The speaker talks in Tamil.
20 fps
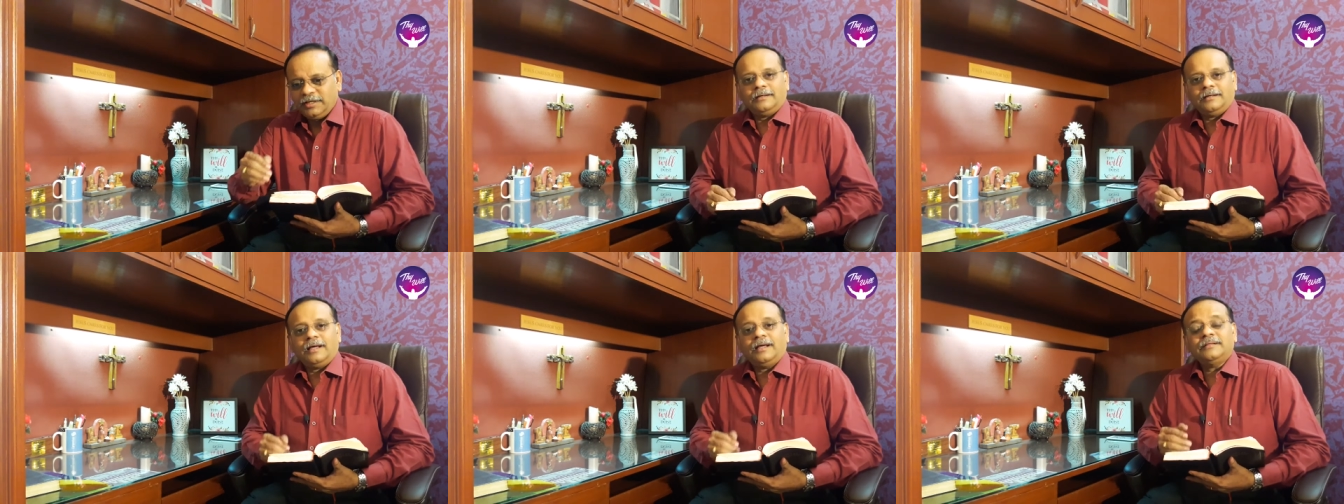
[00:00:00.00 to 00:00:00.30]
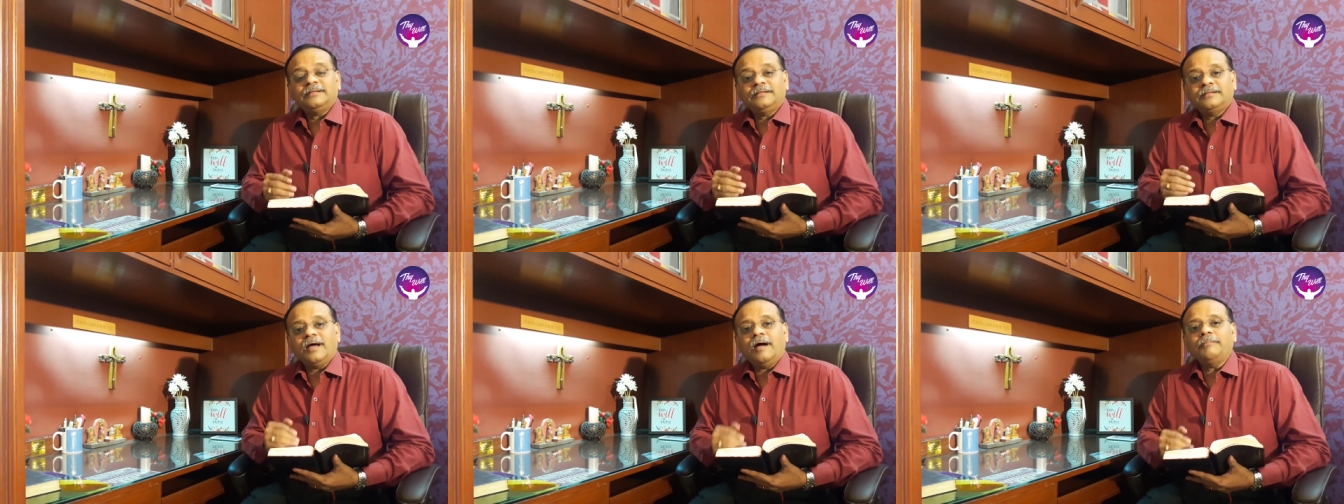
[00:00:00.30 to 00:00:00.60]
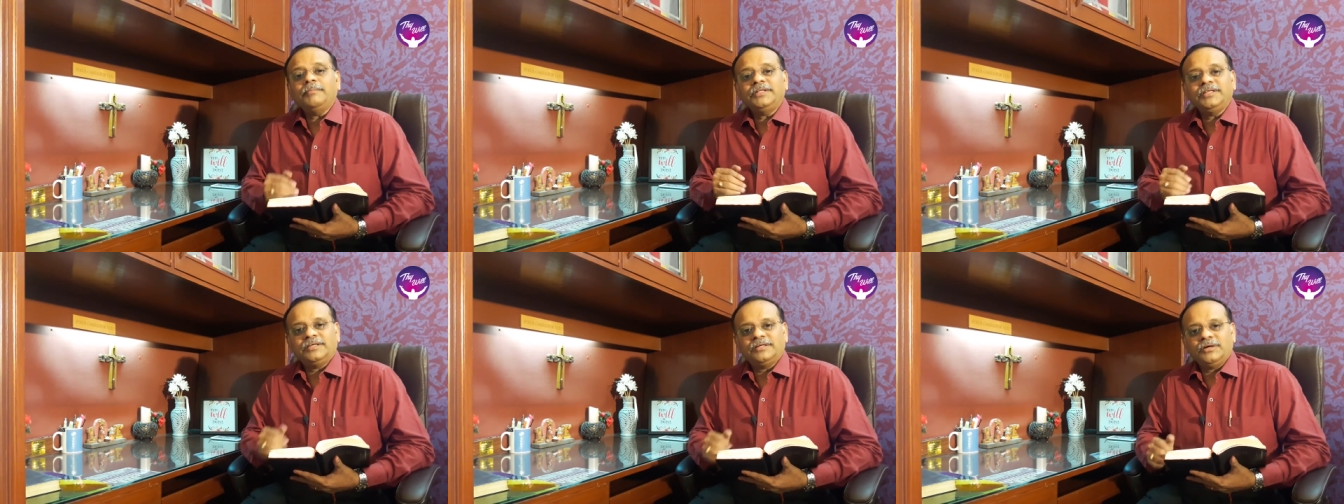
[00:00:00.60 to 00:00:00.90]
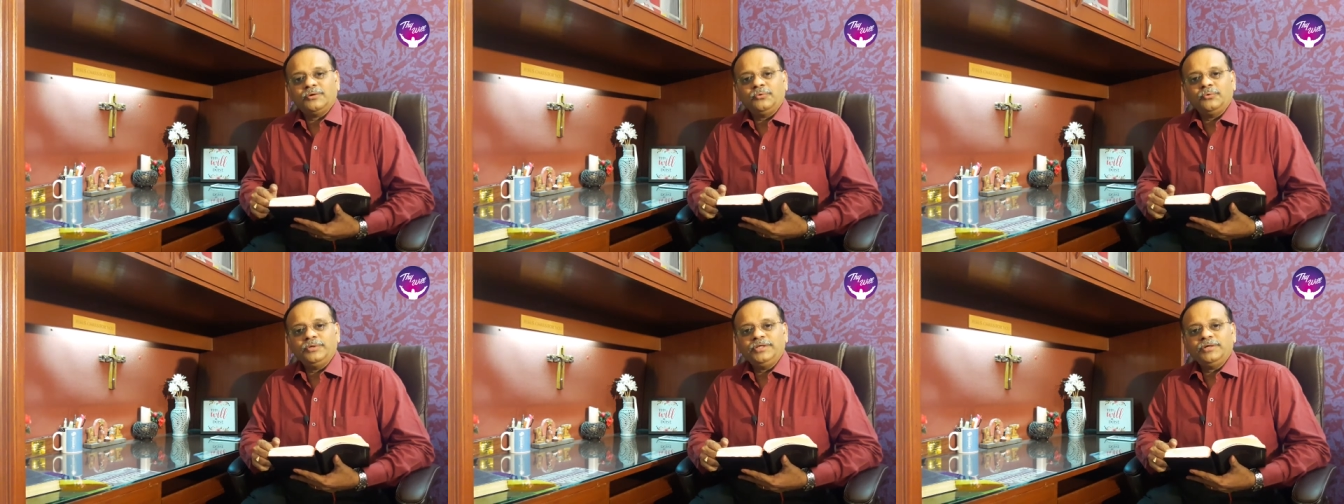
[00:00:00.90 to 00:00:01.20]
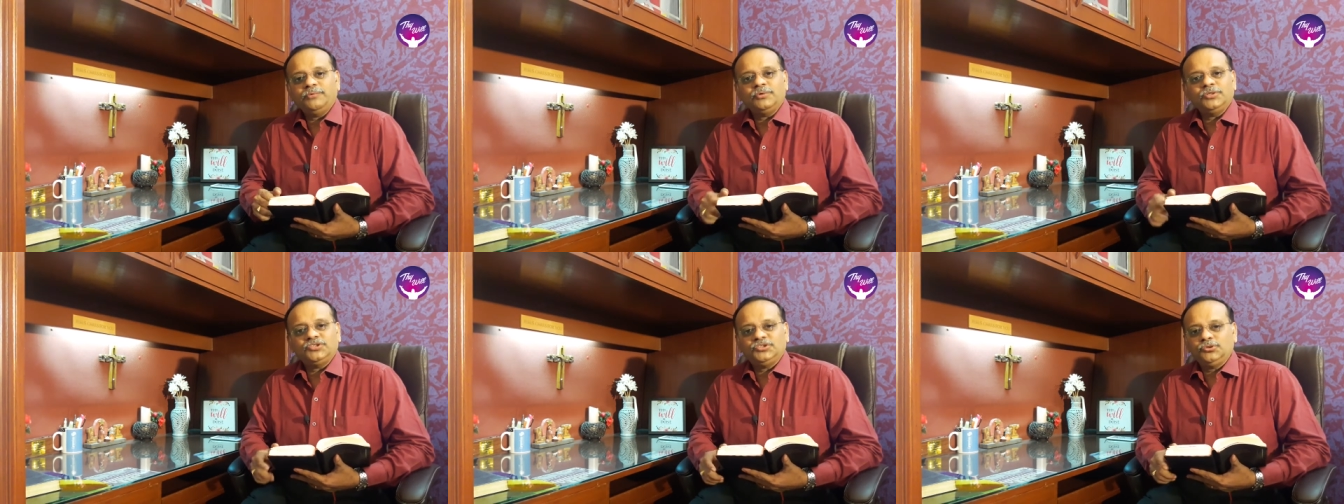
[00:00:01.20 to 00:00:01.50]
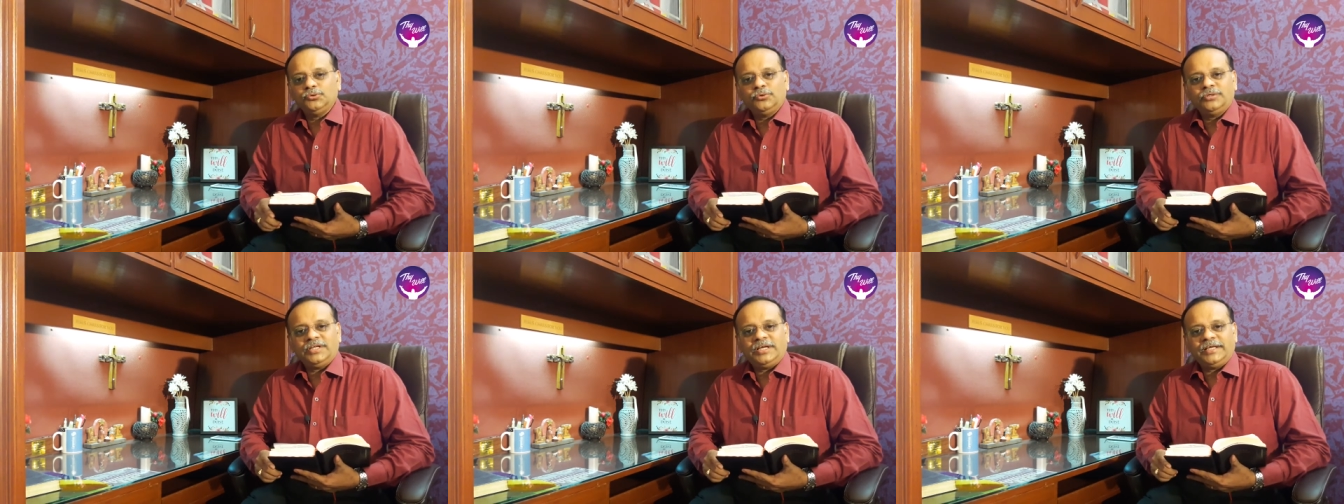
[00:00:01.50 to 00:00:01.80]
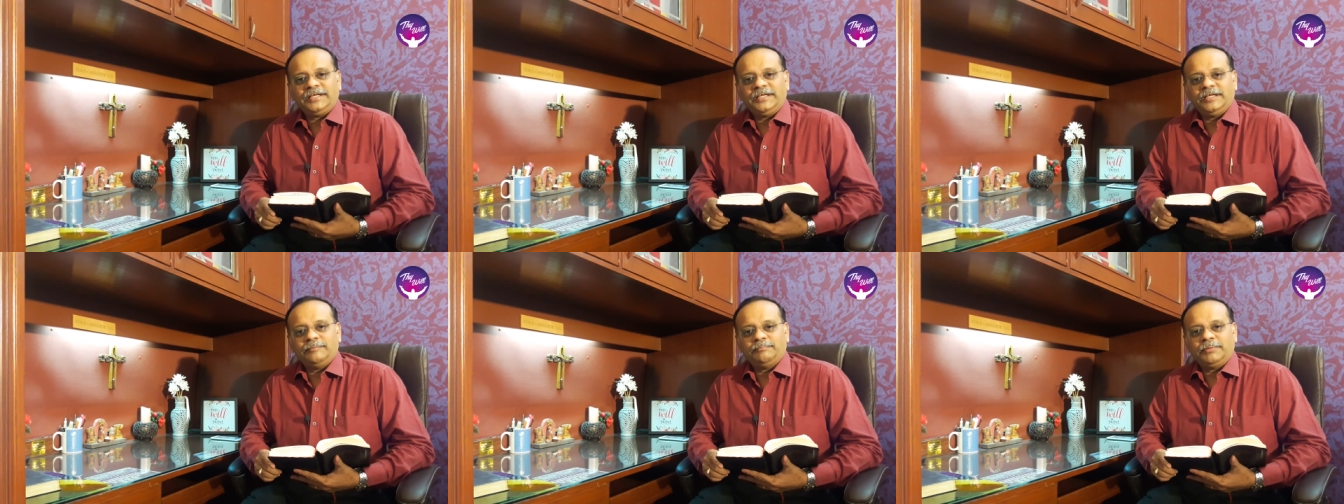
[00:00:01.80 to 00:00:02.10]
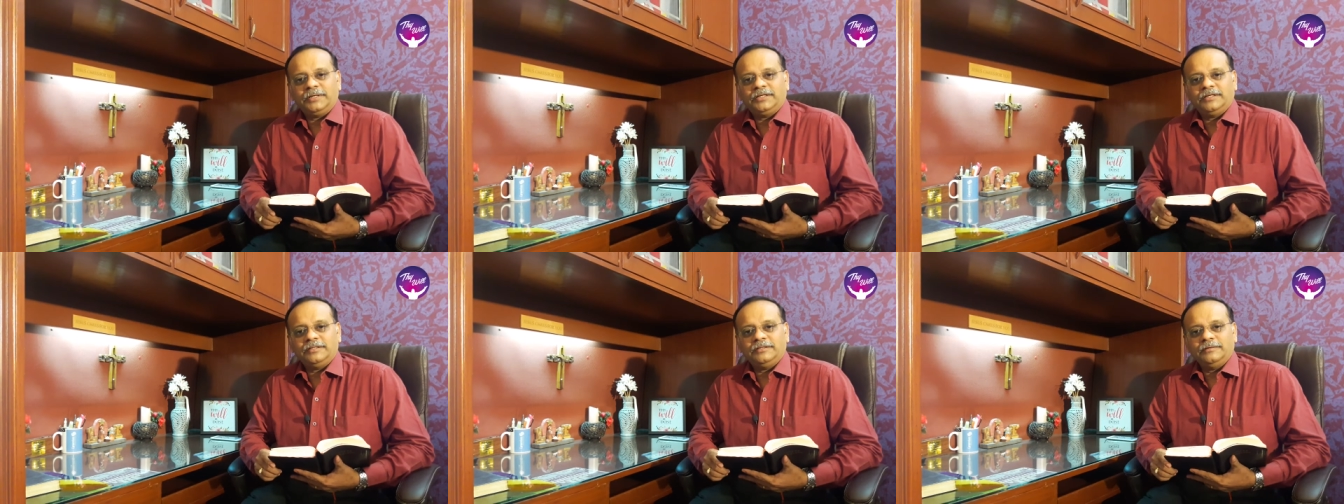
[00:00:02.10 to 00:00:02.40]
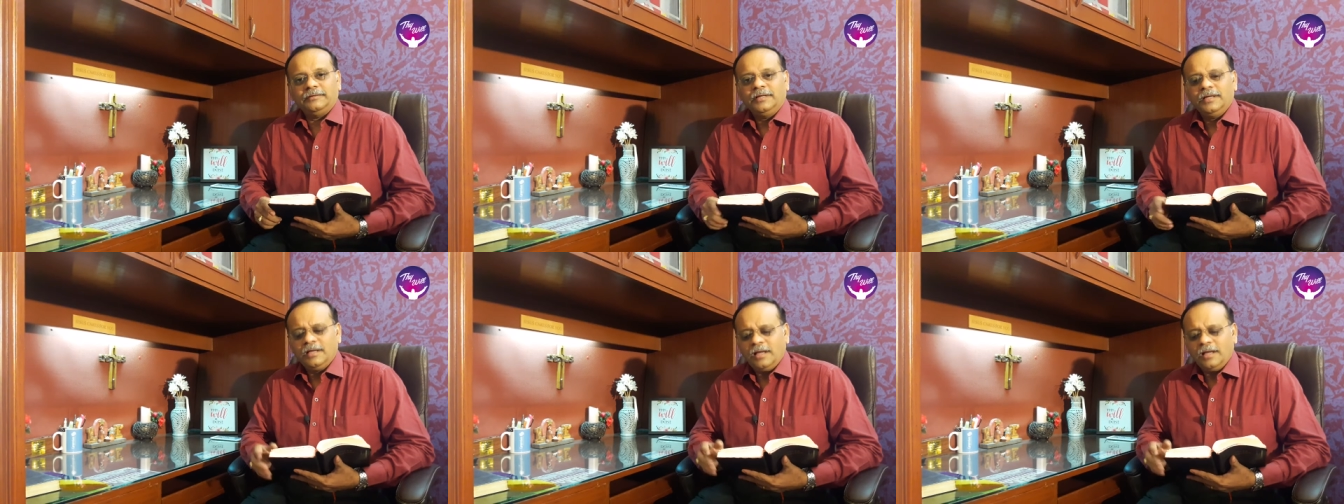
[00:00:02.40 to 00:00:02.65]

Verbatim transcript: நான் தாமதிக்கக்கூடிய ஒரு சூழ்நிலை ஏற்பட்டது